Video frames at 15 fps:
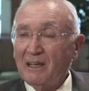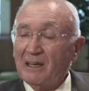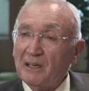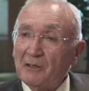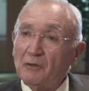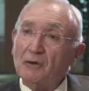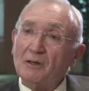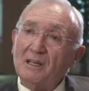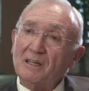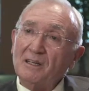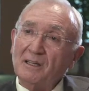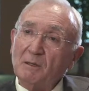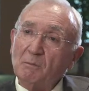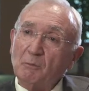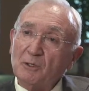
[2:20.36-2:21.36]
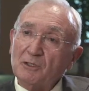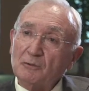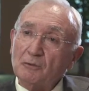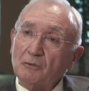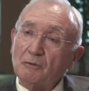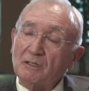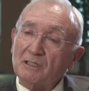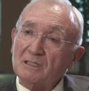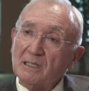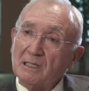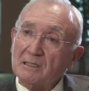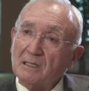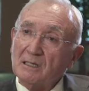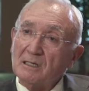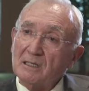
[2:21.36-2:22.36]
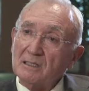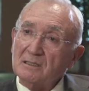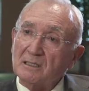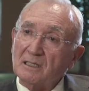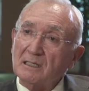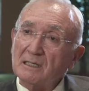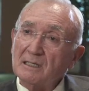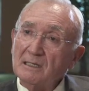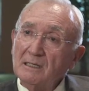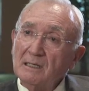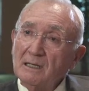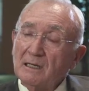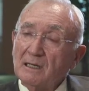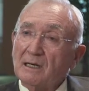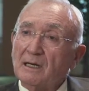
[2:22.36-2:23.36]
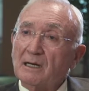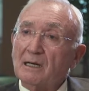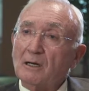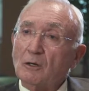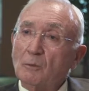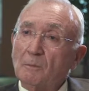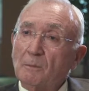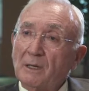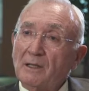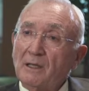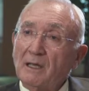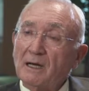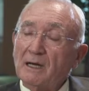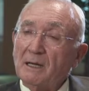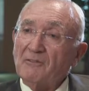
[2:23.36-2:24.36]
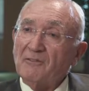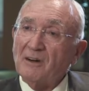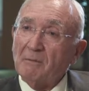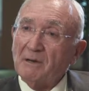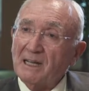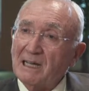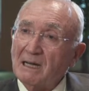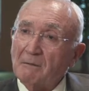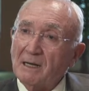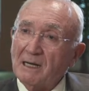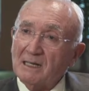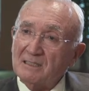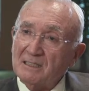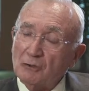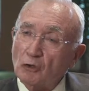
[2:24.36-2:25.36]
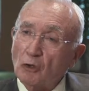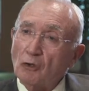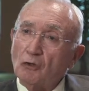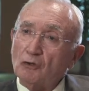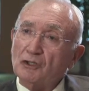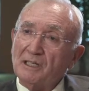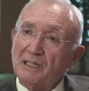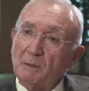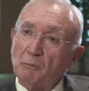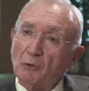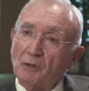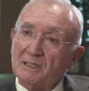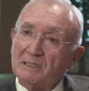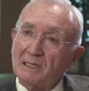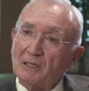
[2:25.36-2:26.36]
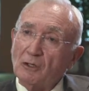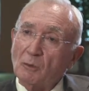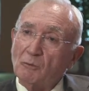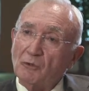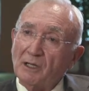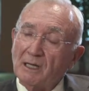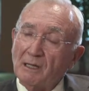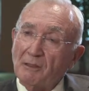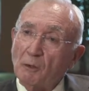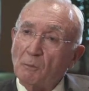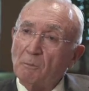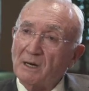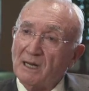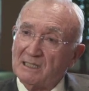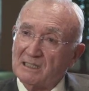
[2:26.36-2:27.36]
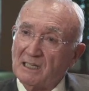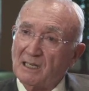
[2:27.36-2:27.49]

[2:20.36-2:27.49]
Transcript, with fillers: y yo elegí el puesto con Standard Eléctrica, que era la compañía que fabricaba casi todos los equipos de telecomunicación para